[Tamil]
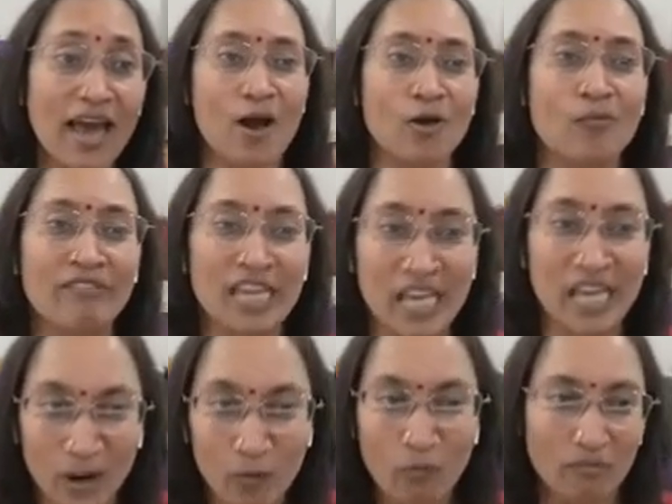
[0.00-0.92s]
ஏன்
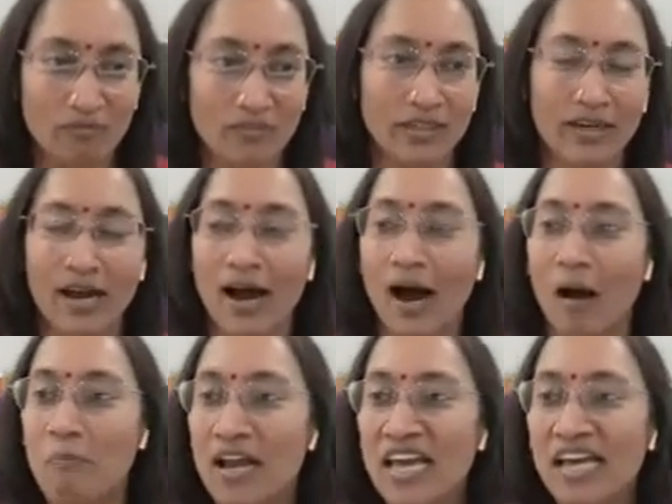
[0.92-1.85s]
அனுபவிக்கணும்
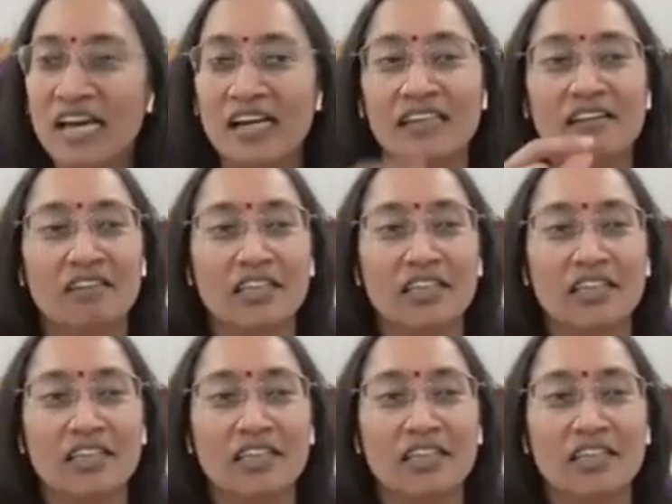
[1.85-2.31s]
அப்படிங்கறத